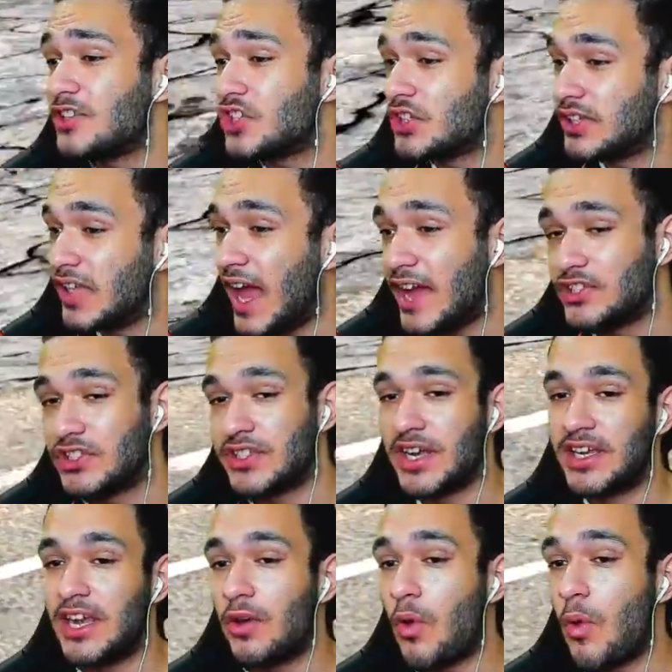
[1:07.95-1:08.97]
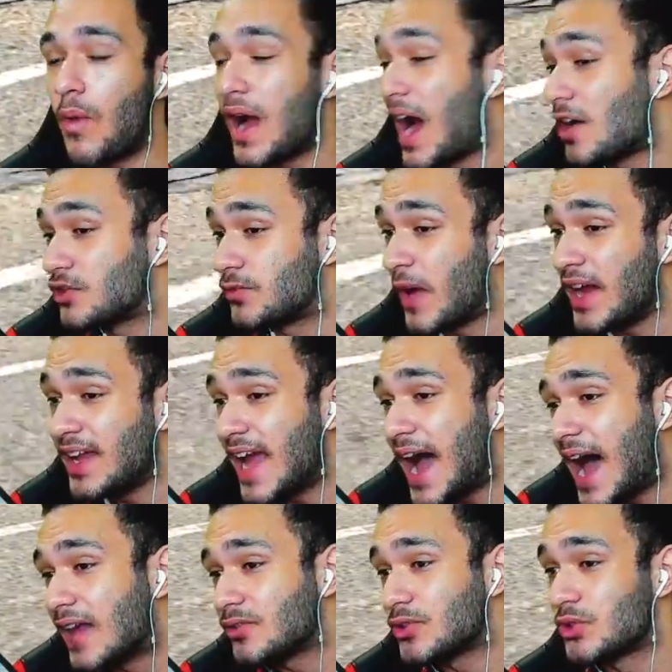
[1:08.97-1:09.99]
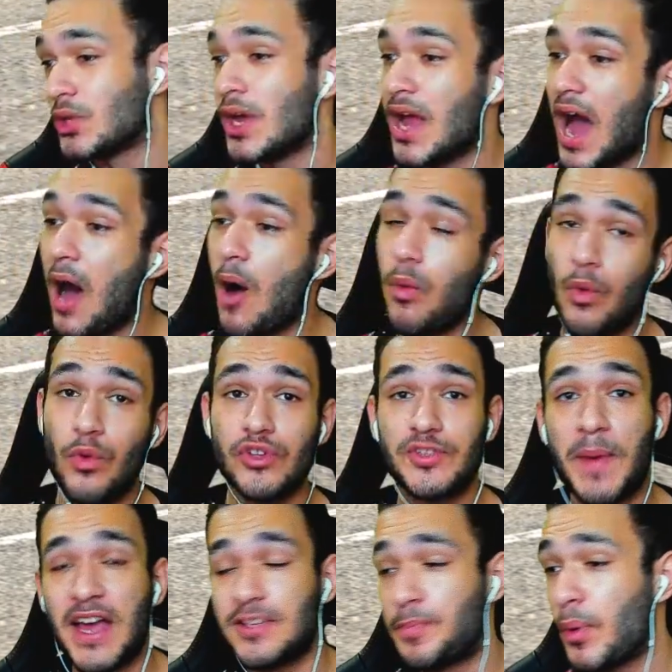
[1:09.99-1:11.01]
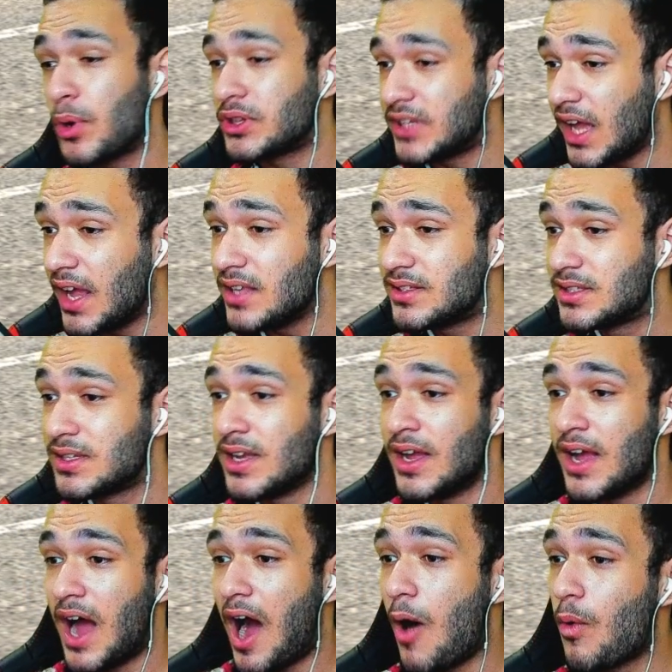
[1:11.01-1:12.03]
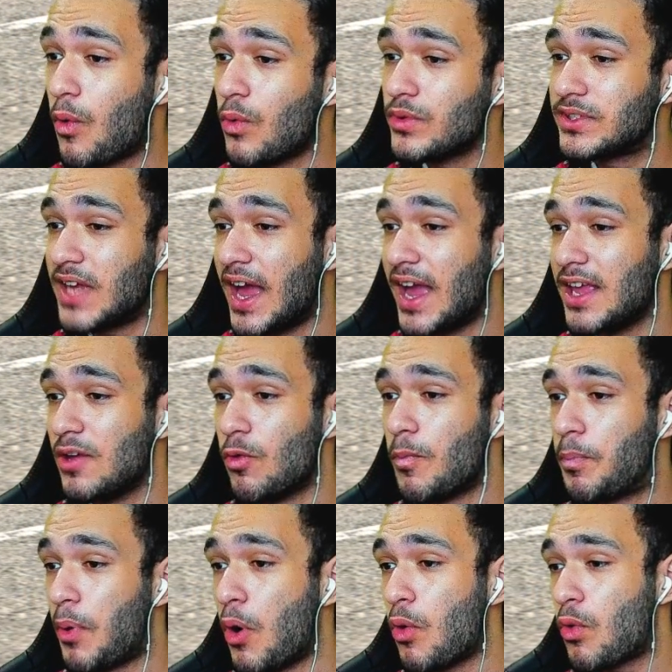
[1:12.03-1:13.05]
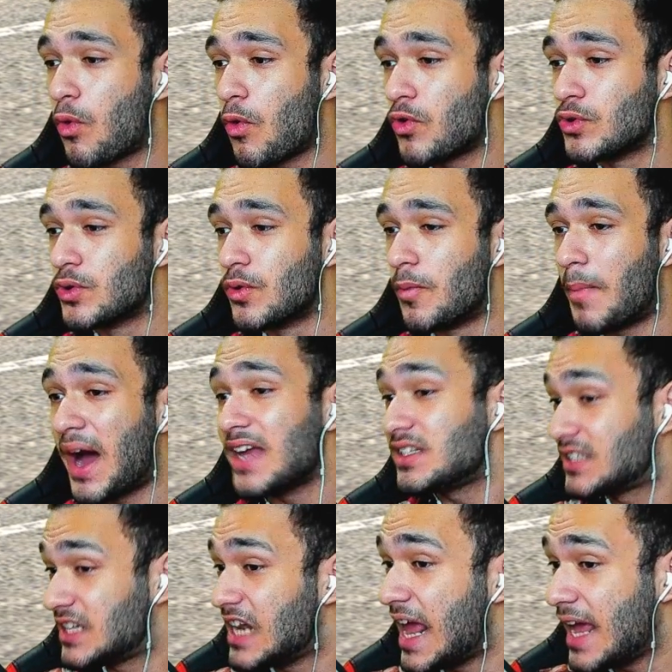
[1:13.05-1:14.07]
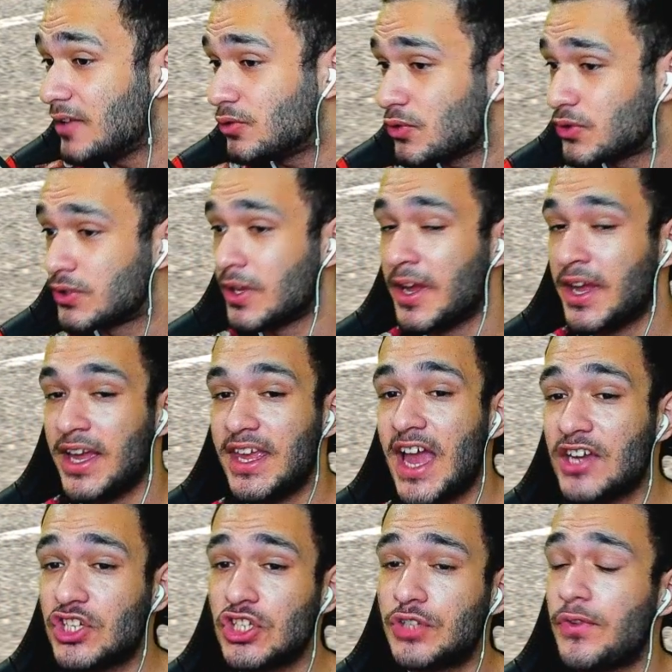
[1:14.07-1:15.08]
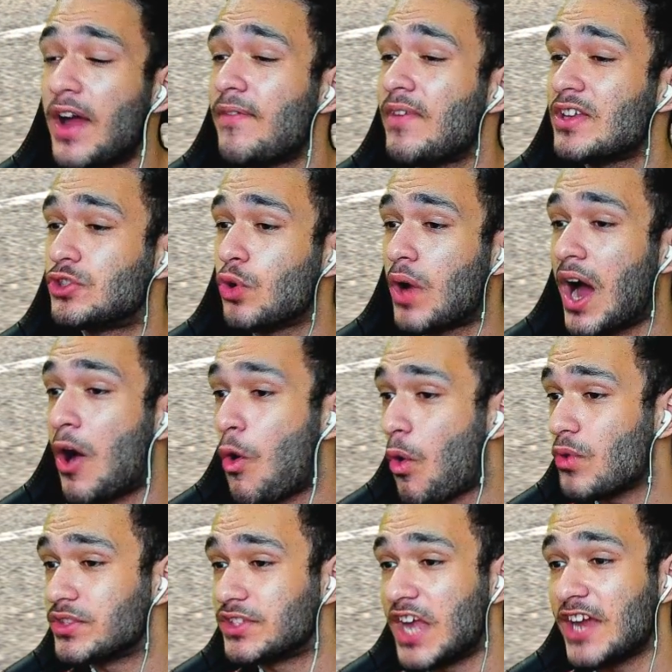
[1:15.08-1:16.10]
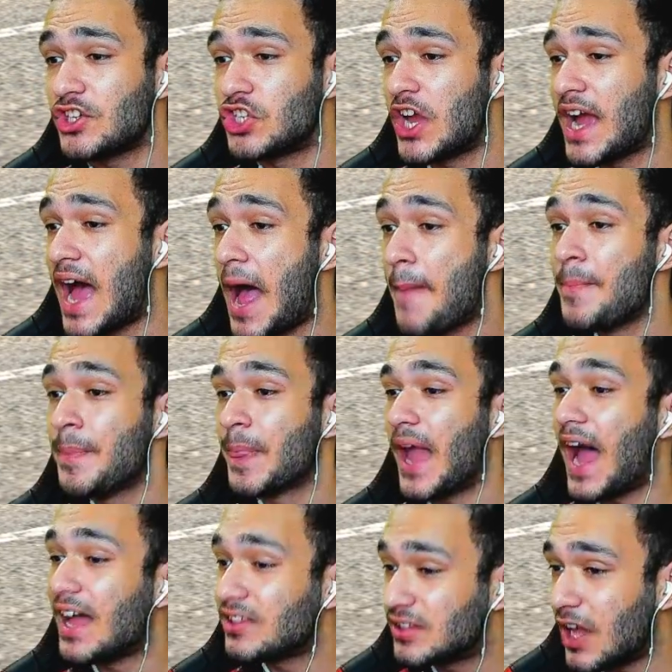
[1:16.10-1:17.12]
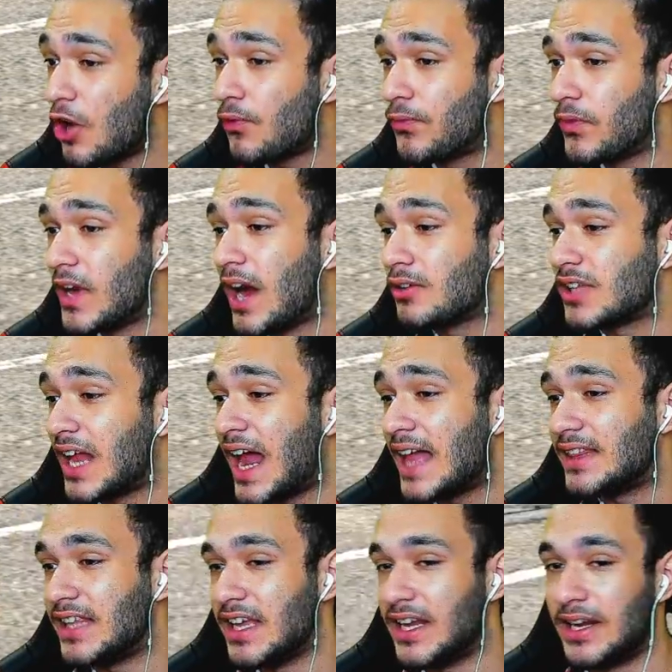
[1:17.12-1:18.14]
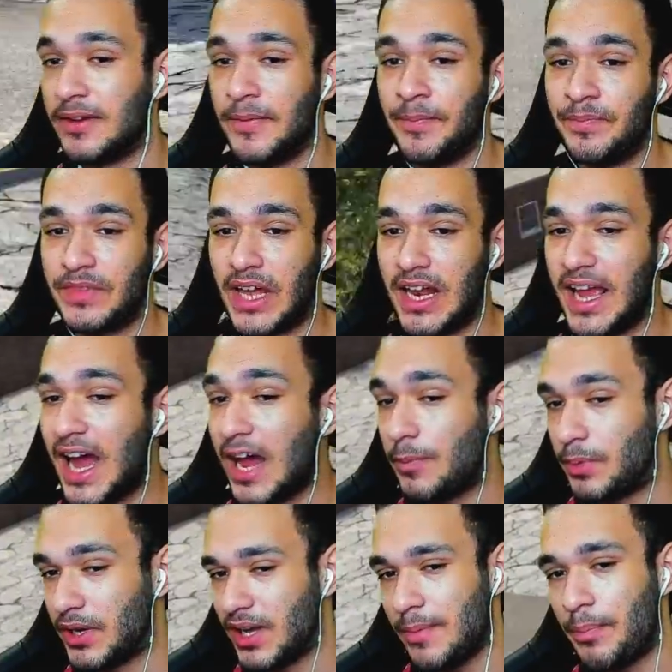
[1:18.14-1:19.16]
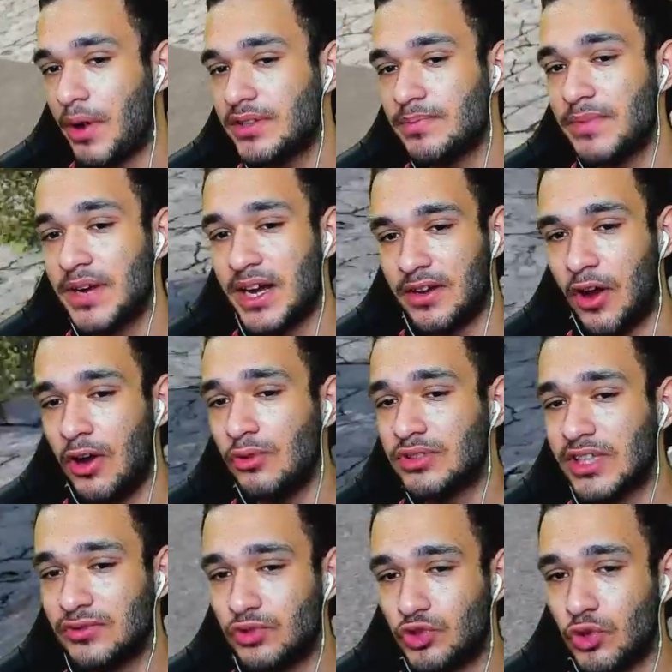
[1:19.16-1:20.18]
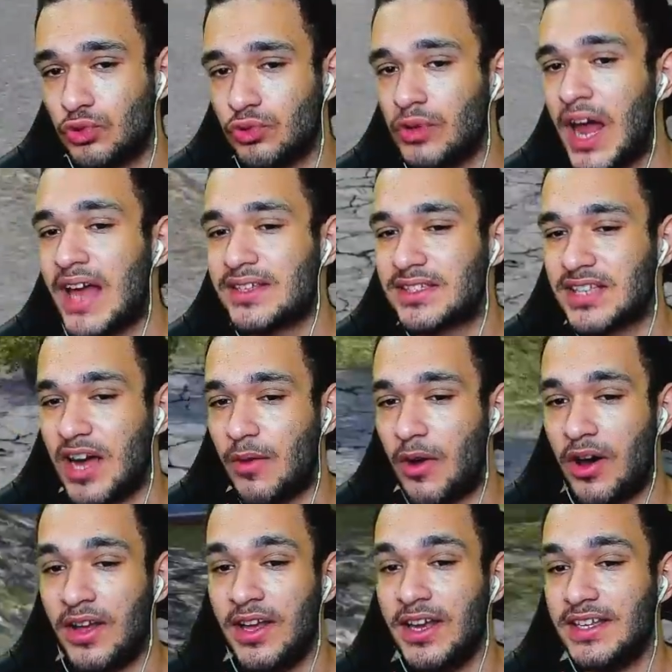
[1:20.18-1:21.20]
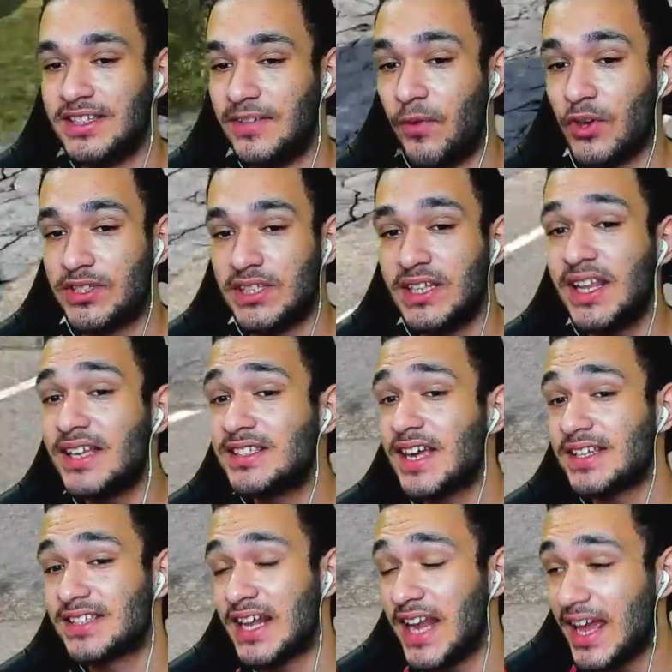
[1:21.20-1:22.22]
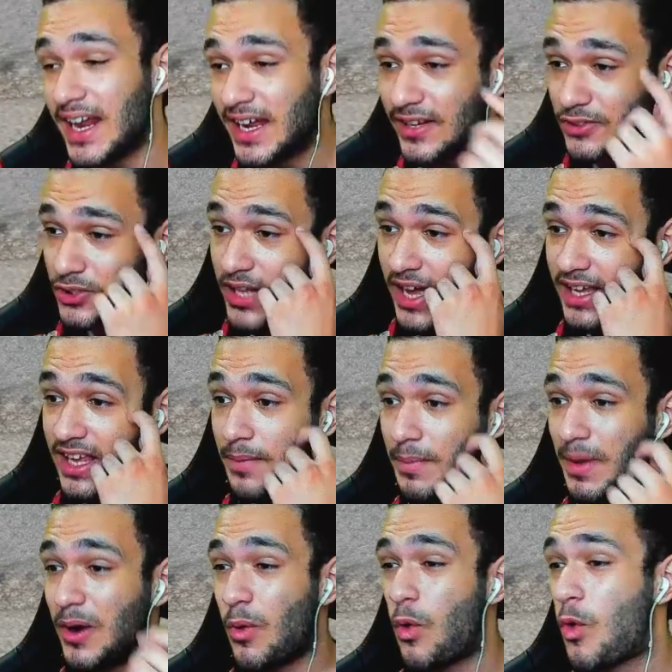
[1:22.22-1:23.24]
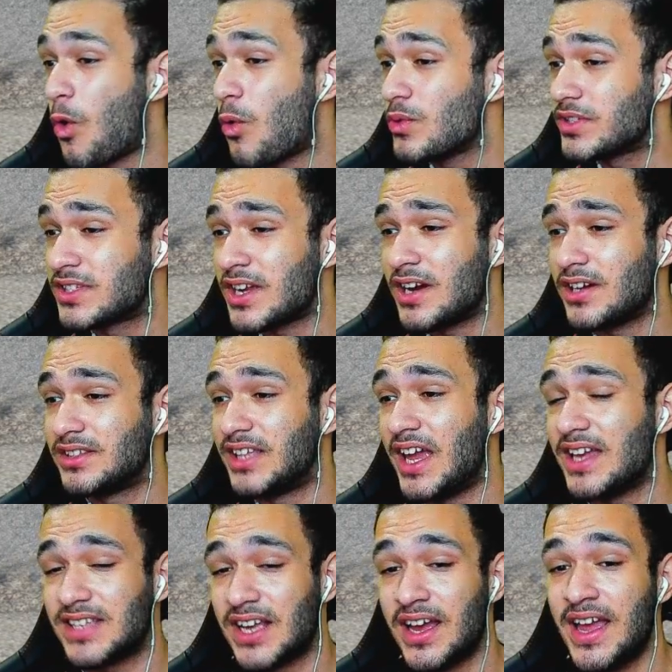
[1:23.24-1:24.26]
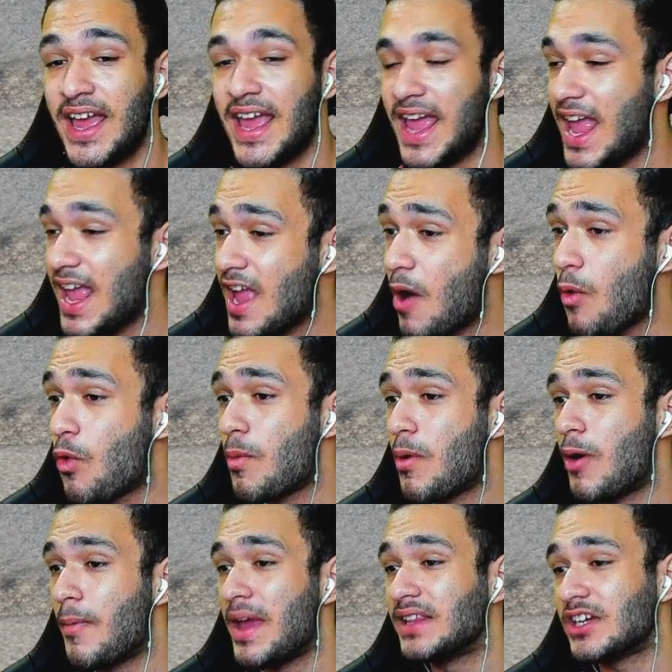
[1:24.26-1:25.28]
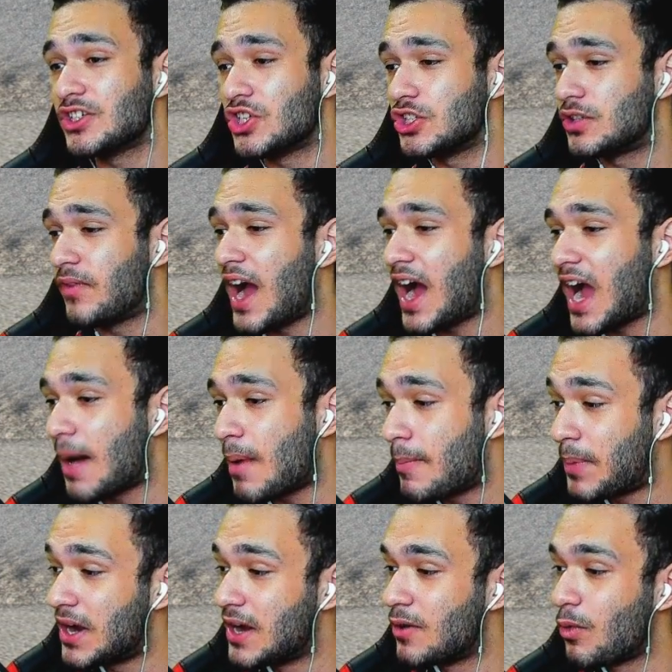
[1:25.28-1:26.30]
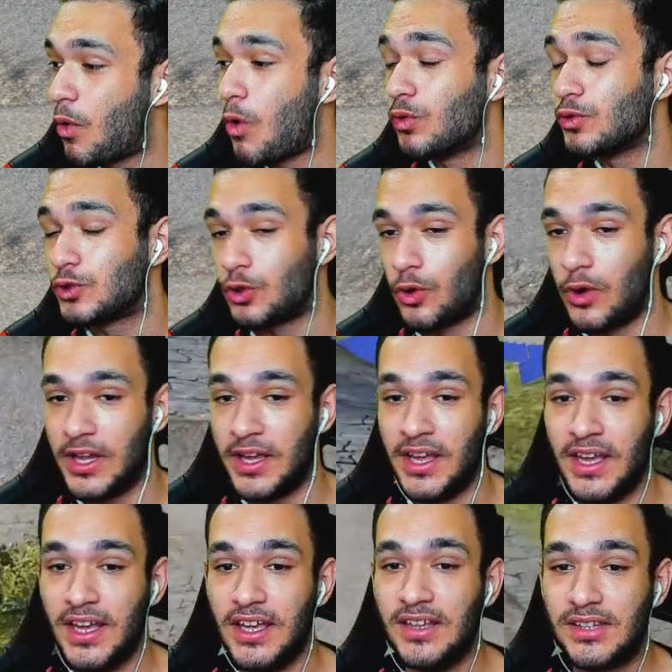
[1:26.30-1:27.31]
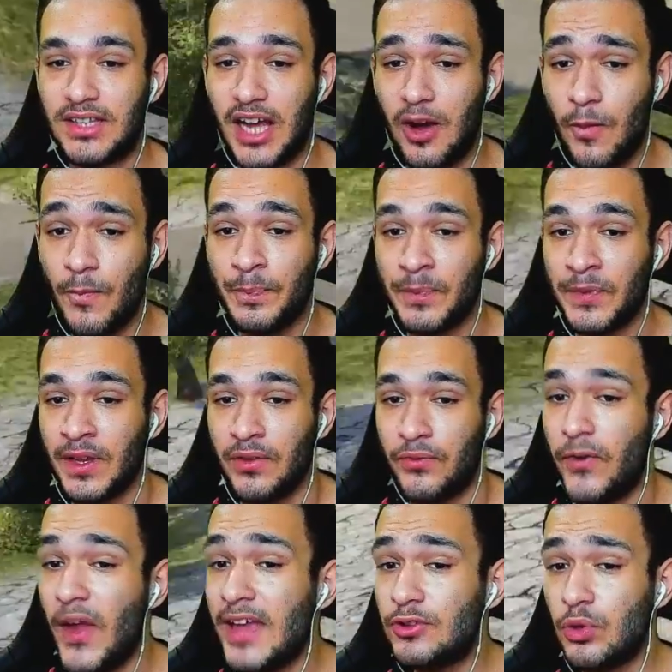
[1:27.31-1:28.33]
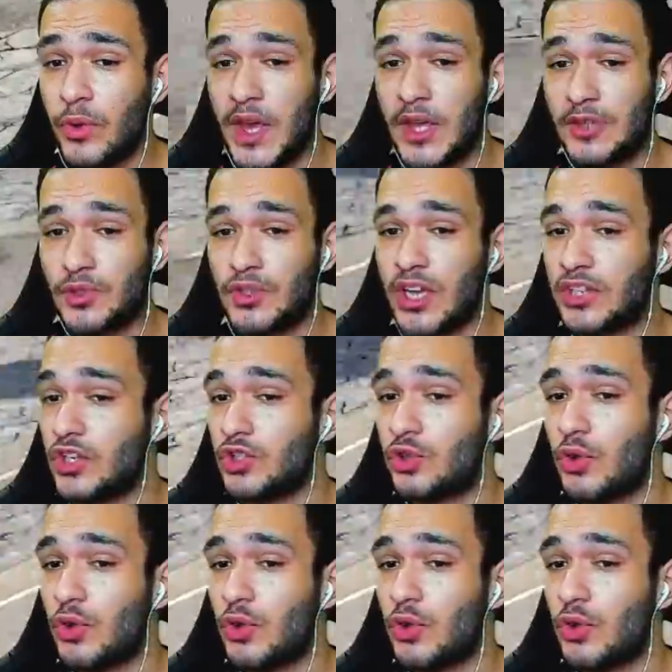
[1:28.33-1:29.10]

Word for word: de testes aqui com carros variados, alguns mais potentes, alguns aí um pouco mais lentos, e a gente vai ver se o carro consegue chegar até o final da ladeira, tá ligado? Porque pode, mano, olha o tanto de ondulação, ó. Se você descer acelerando isso daqui, mano, com certeza, em algum momento a gente vai acabar perdendo o controle. Então, feito isso, se a gente